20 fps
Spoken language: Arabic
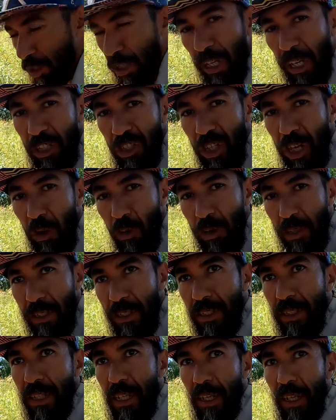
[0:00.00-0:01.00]
شي 10
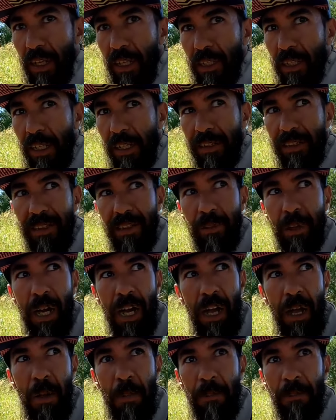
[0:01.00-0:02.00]
ونص ديال
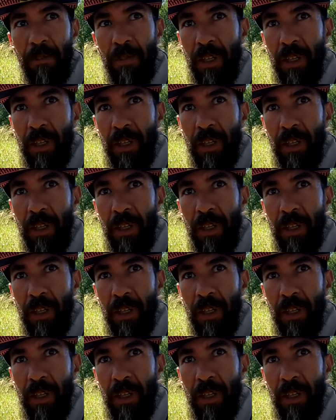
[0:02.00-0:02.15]
الصباح